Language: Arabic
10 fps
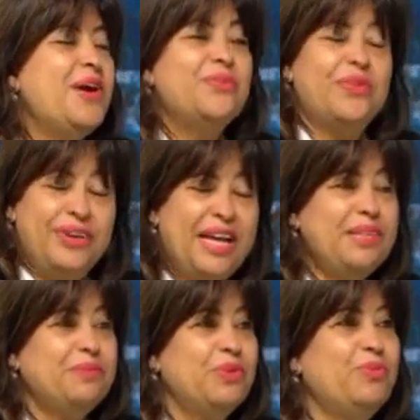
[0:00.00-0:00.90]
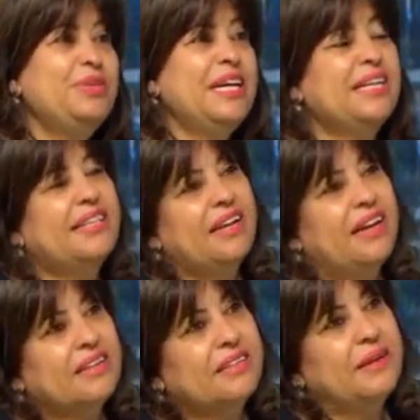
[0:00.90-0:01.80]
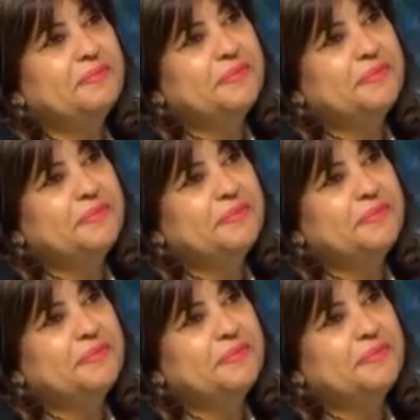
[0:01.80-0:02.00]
ففعلا ممكن جدا نعمل وفي كمان